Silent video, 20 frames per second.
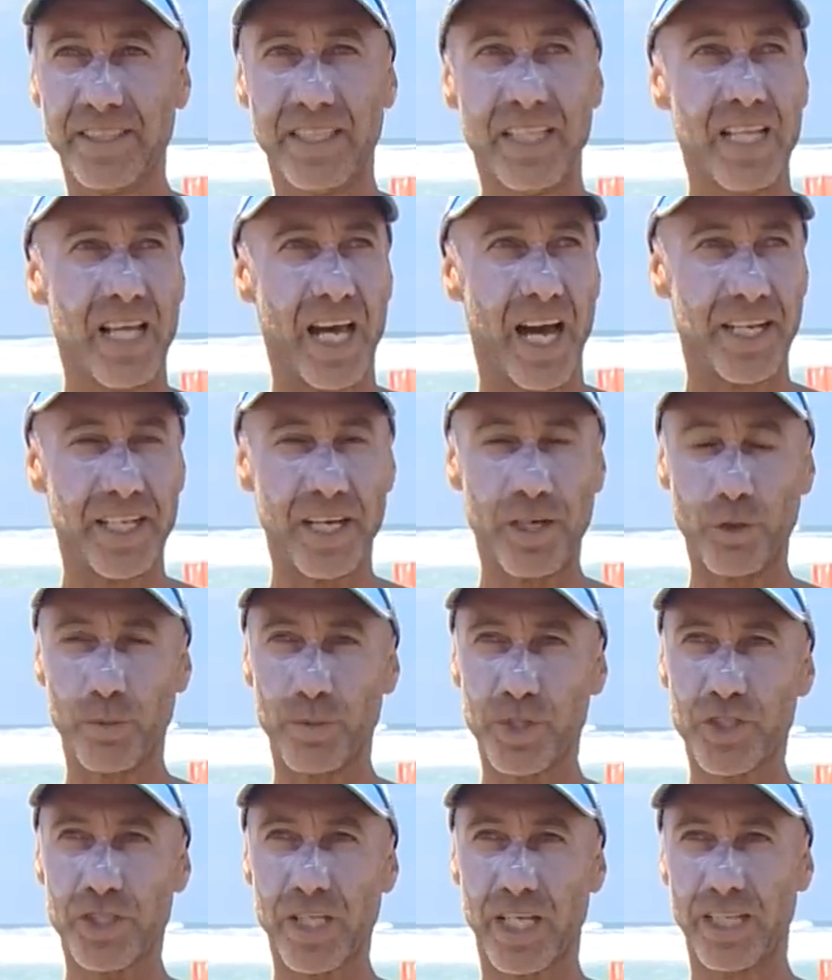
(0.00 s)
там и
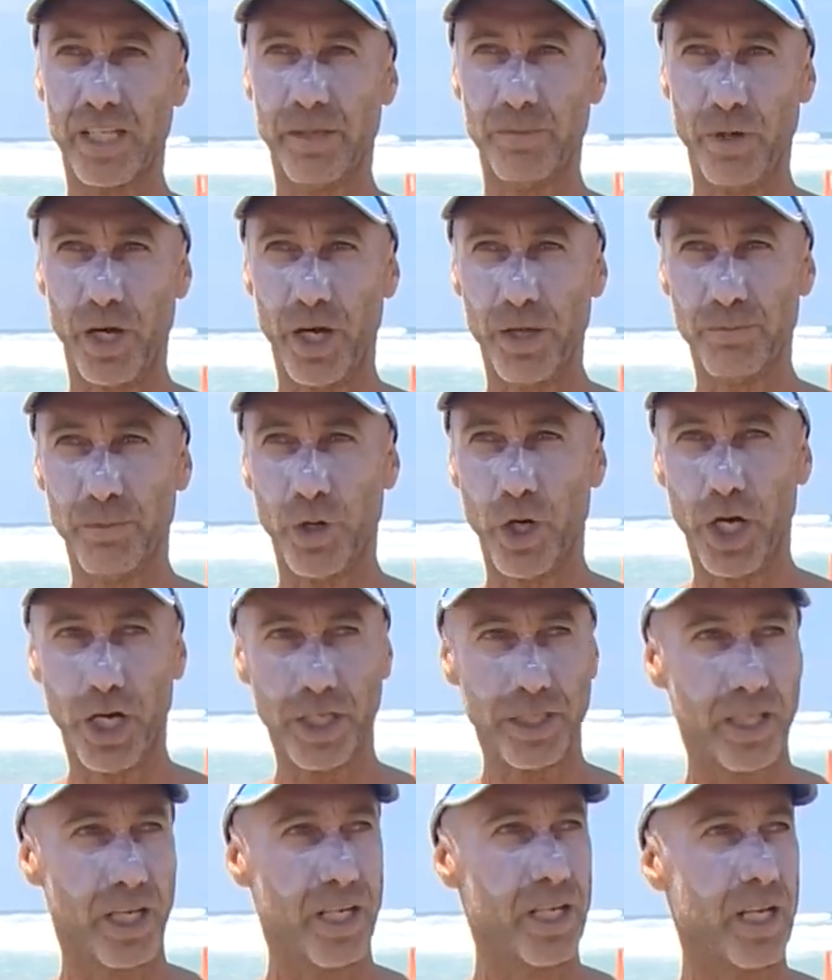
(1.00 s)
остаться. Мы делаем все
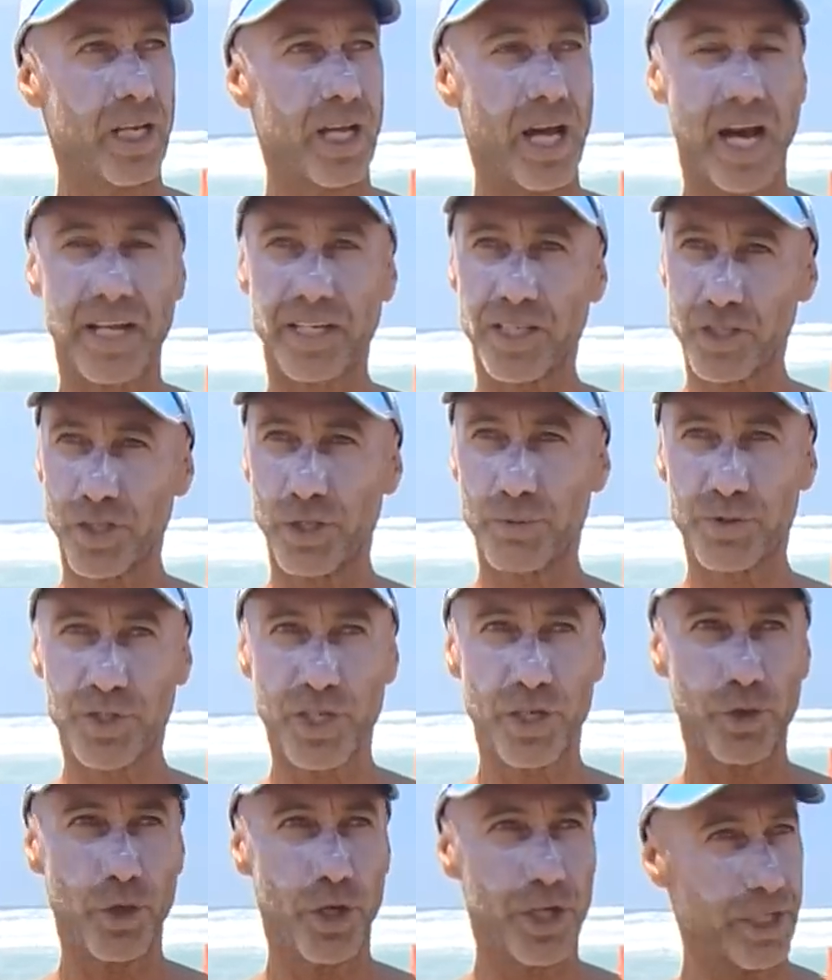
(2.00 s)
возможное, чтобы
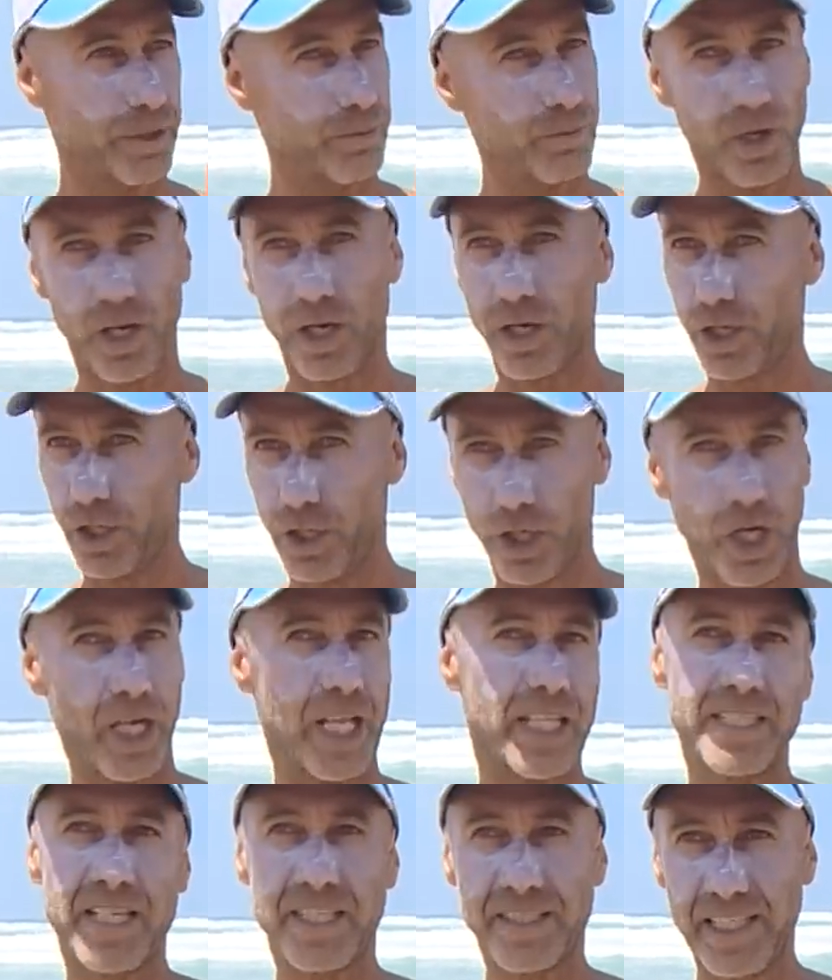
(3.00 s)
не допустить выпивших
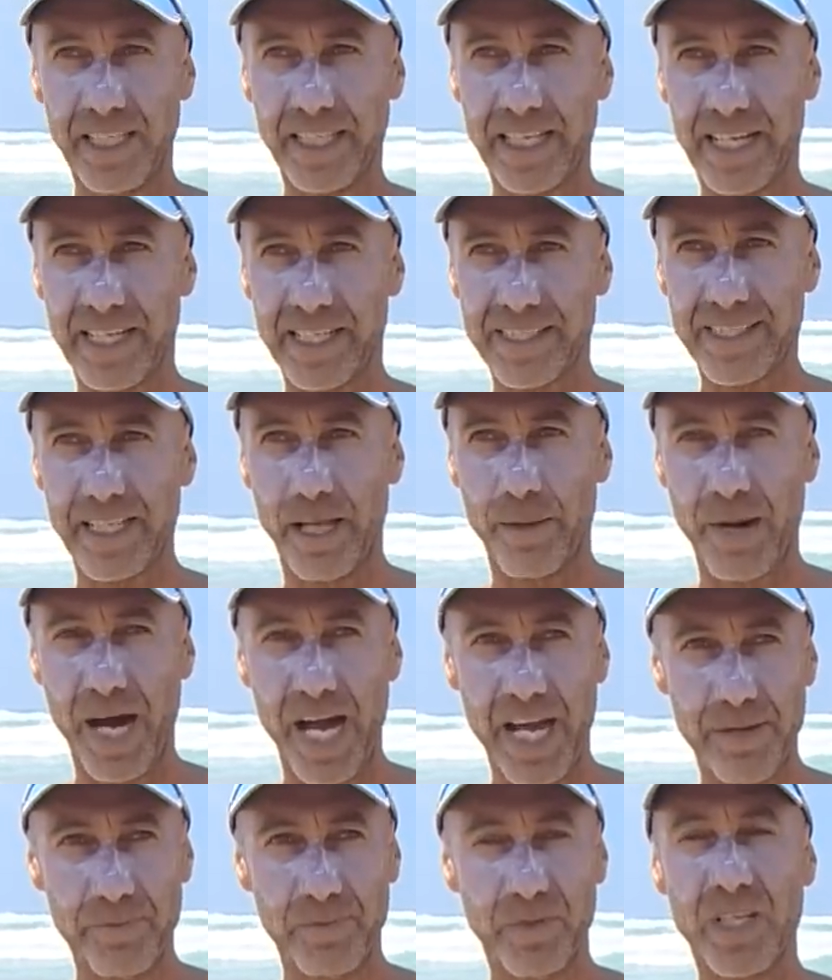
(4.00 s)
до воды. В этой
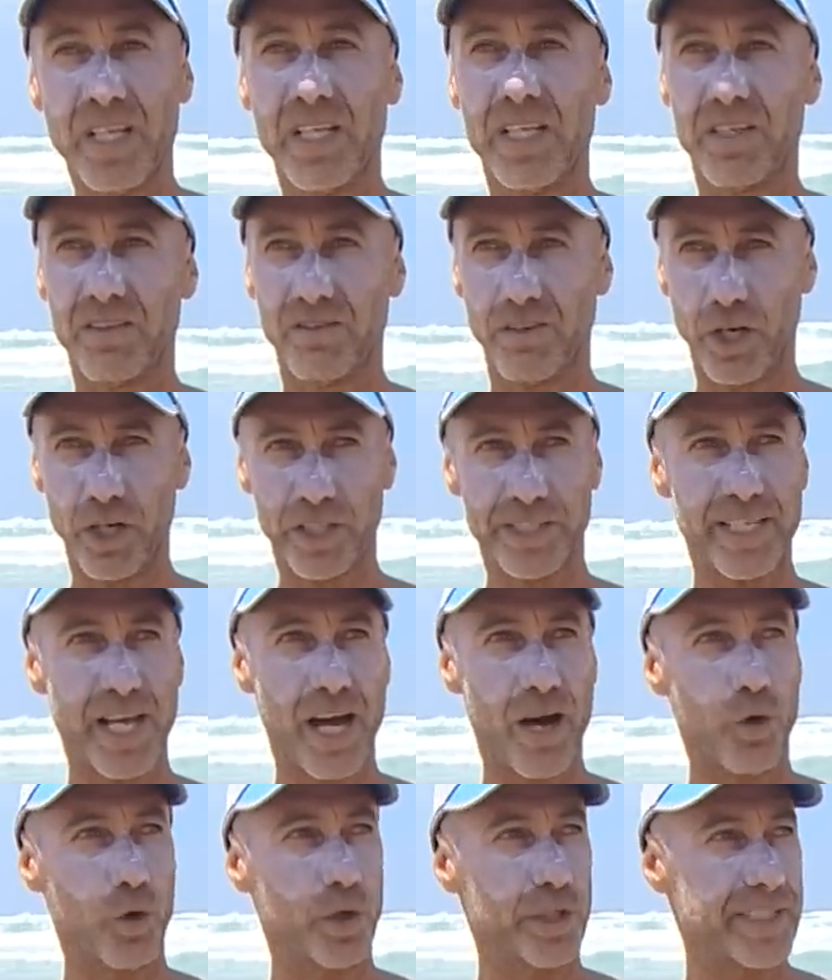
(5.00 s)
работе нам
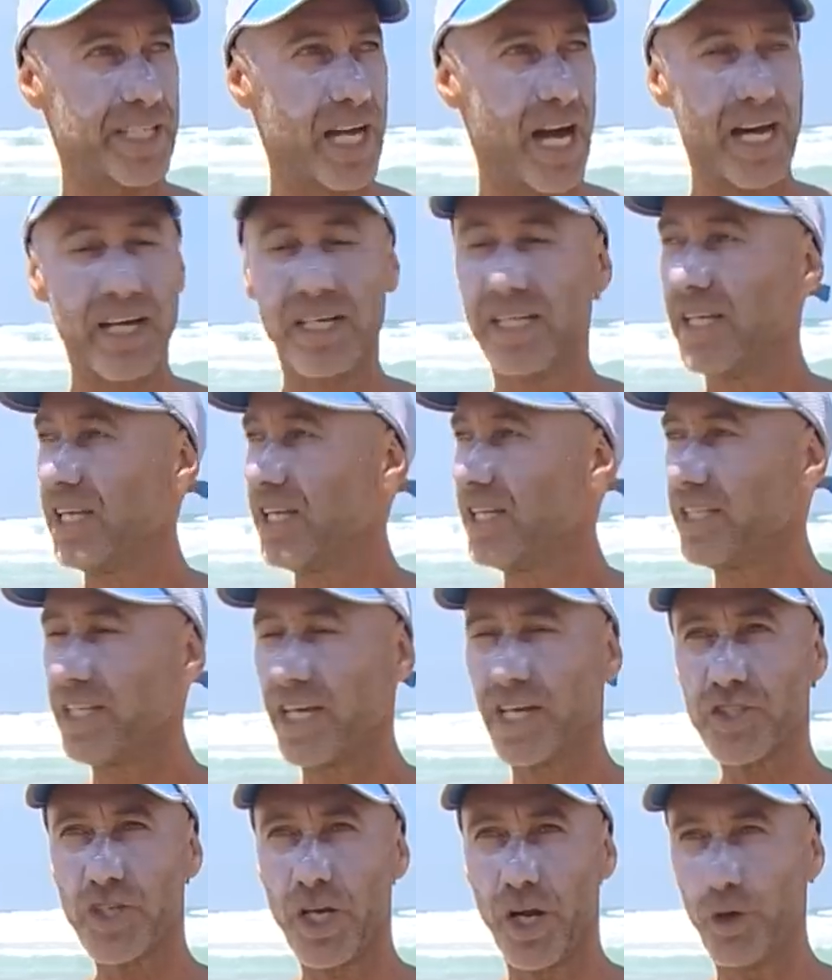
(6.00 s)
помогают инспекторы и
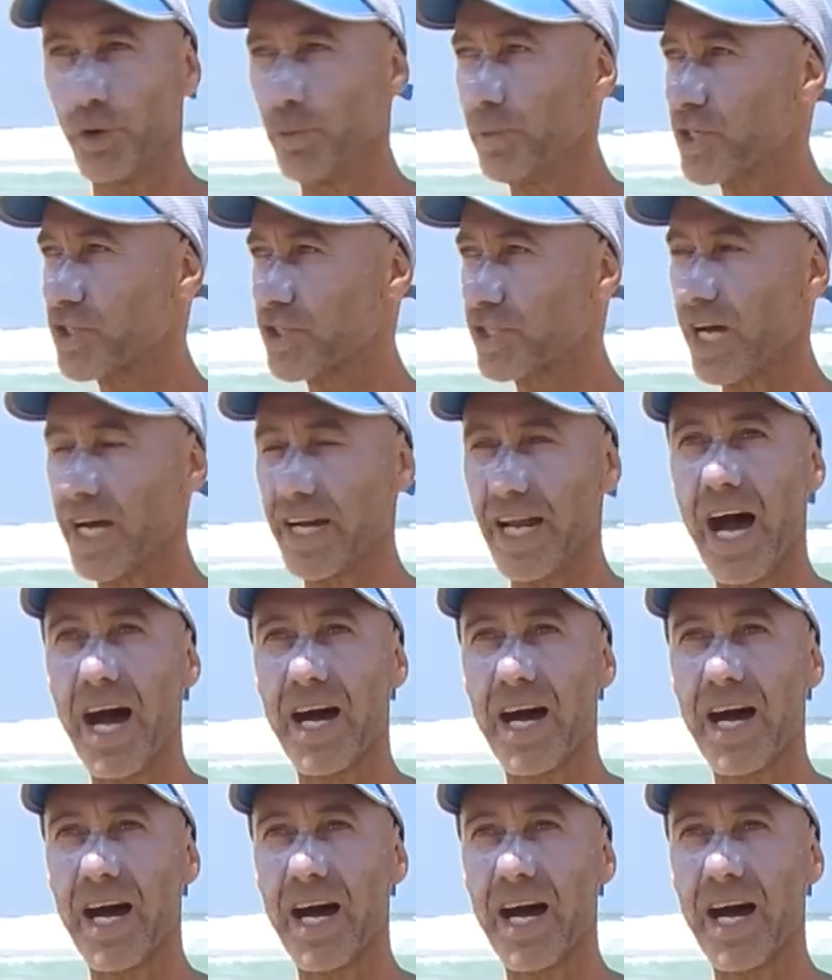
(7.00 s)
полицейские.